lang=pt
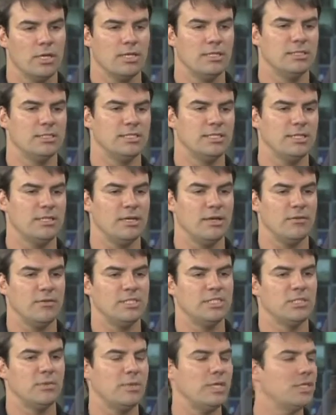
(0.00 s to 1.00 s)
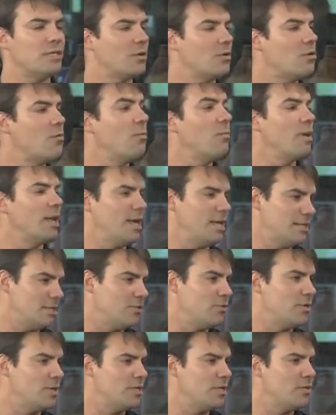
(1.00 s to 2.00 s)
e sim a vestimenta completa
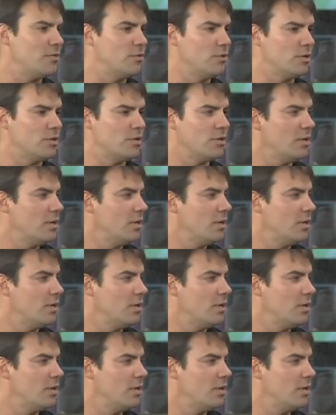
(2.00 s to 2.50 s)
do nadador.